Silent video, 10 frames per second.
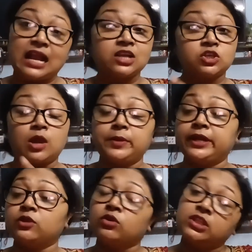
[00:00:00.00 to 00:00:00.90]
একা সব
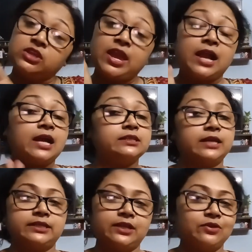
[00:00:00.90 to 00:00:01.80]
রেডি করে দিয়ে একা
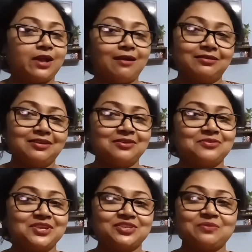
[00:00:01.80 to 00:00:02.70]
যায় জানো খাওয়া দাওয়া
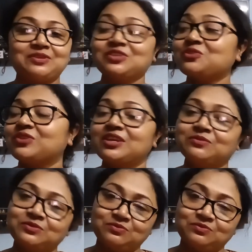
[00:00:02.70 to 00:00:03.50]
করে সব কিছু করে